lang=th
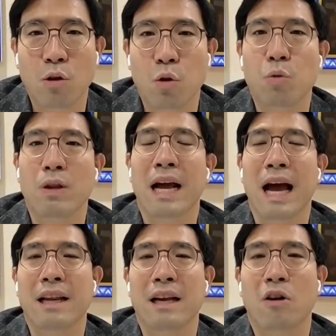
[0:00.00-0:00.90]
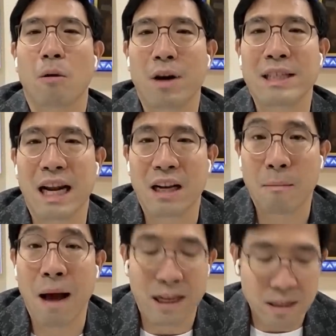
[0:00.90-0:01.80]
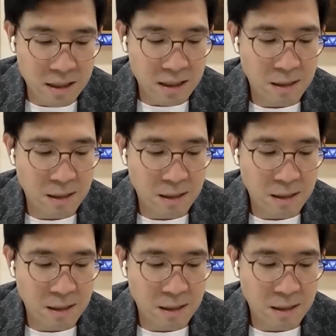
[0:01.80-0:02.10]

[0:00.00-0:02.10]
ต้นทุนทางการเงินของบริษัทก็มากขึ้น